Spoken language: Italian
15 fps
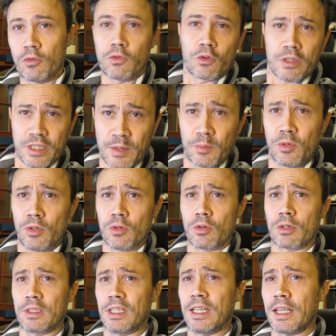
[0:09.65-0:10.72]
forse è più in
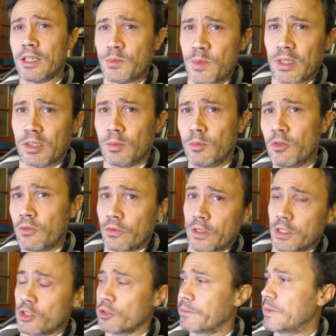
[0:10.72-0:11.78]
ordine rispetto al mio
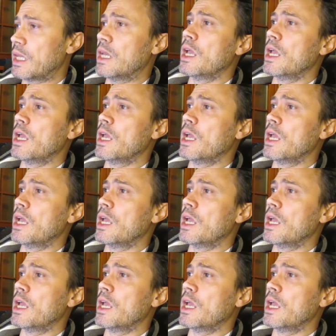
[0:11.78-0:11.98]
ufficio,